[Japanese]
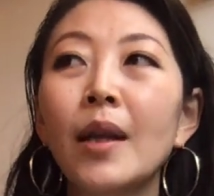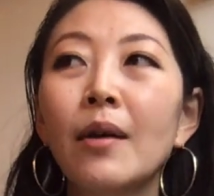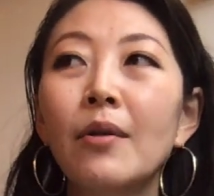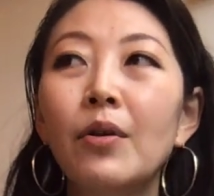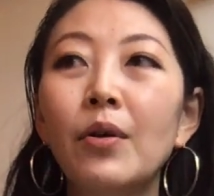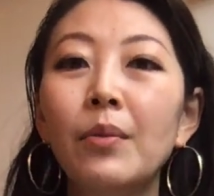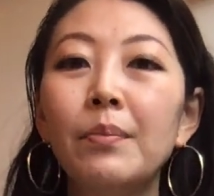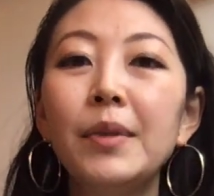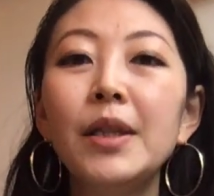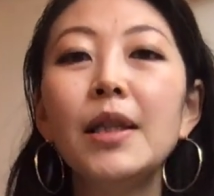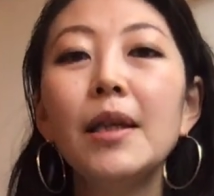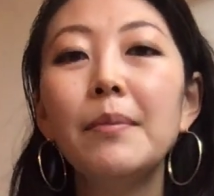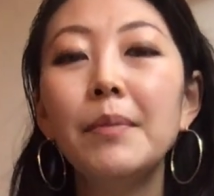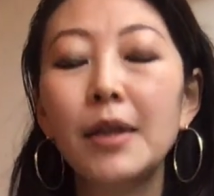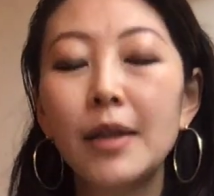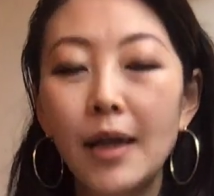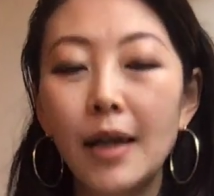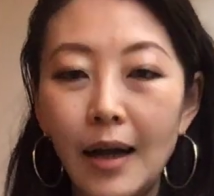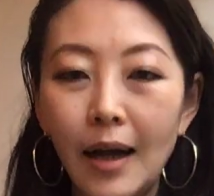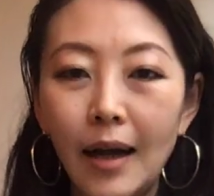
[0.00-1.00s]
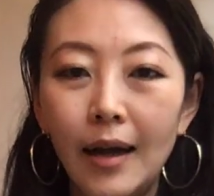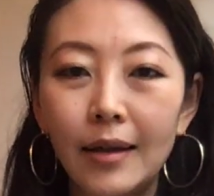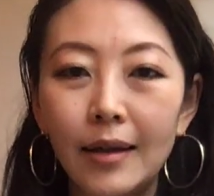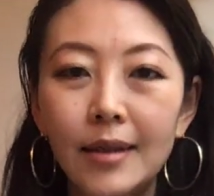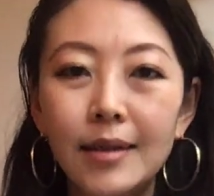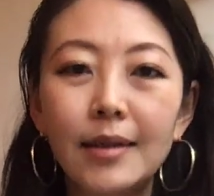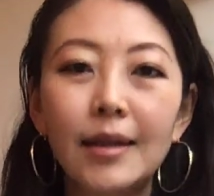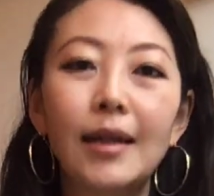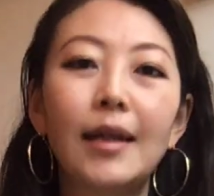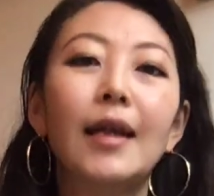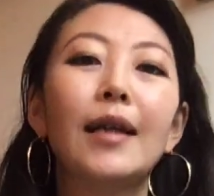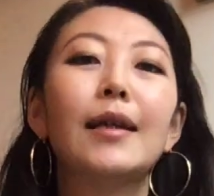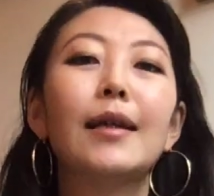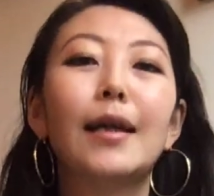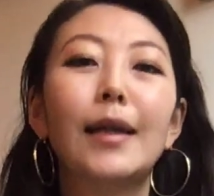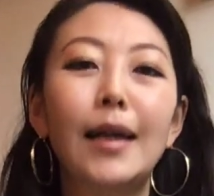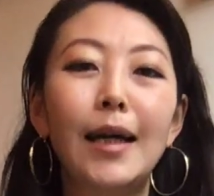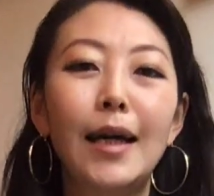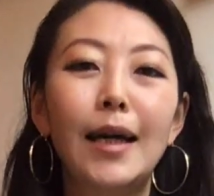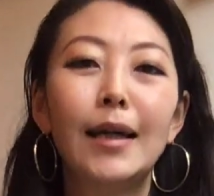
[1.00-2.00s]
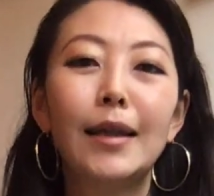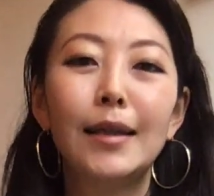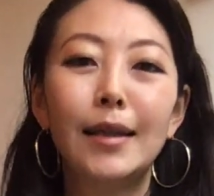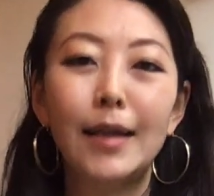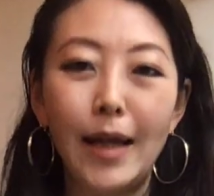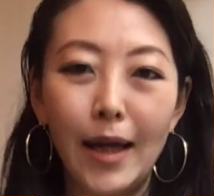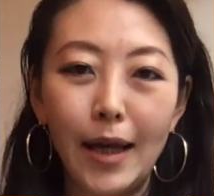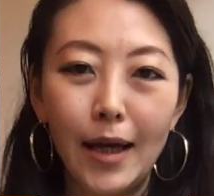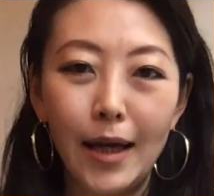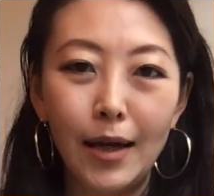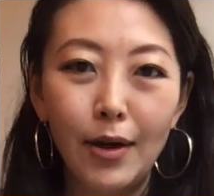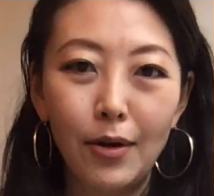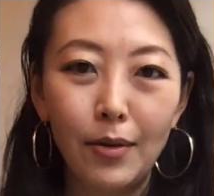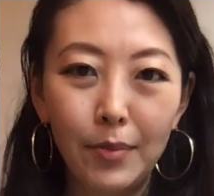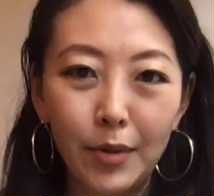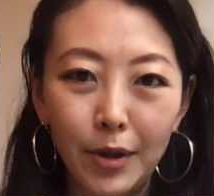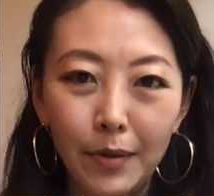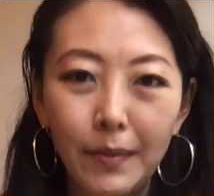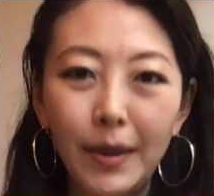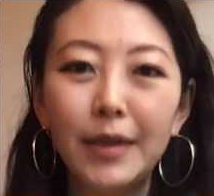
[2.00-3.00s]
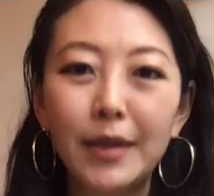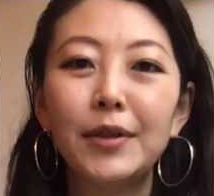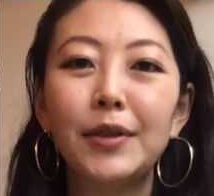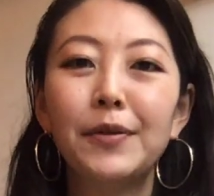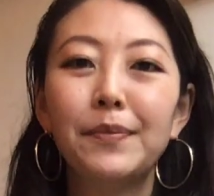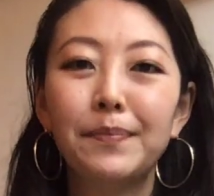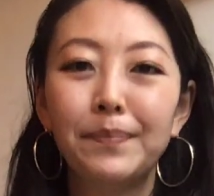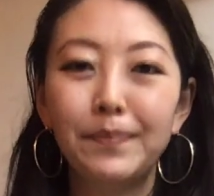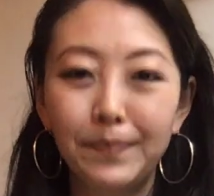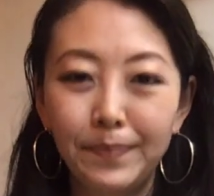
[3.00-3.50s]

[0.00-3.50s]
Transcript: こう見てみたらいいんじゃないかなって思います。